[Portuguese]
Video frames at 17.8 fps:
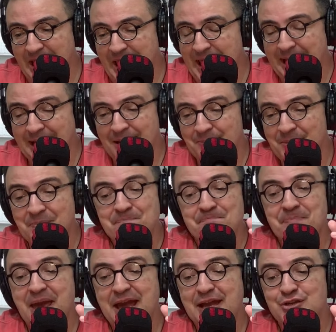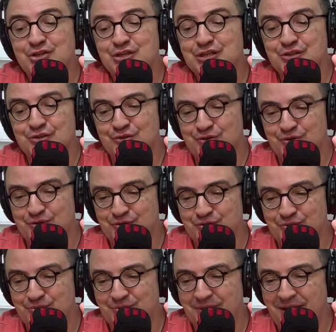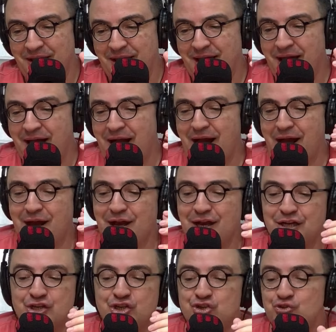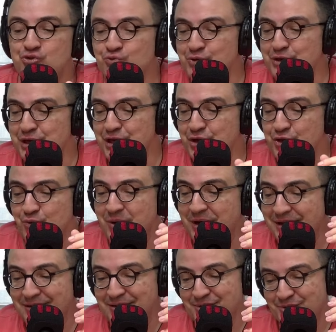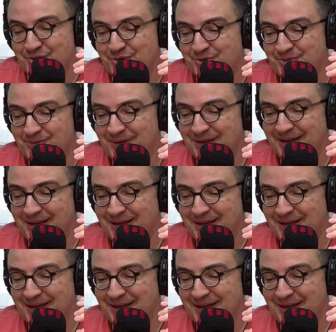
ela me pede isso. A, a Júlia e o Anderson.